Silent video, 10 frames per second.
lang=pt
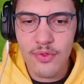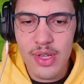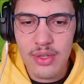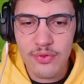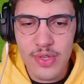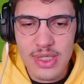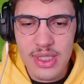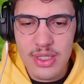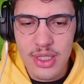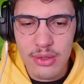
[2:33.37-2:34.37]
faz, faz
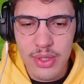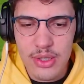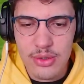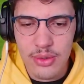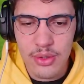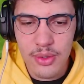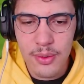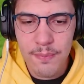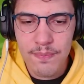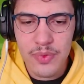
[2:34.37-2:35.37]
sentido isso.
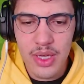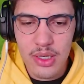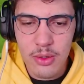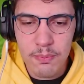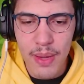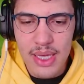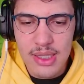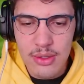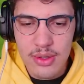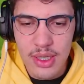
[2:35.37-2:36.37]
Ele não passa
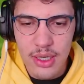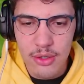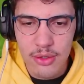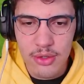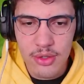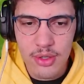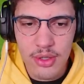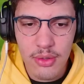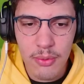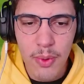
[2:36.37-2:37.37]
do trilho.
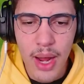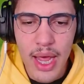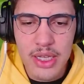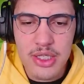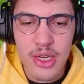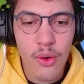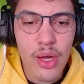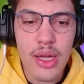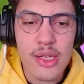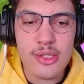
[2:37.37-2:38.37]
What?
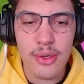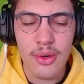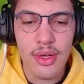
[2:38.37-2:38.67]
Olha isso!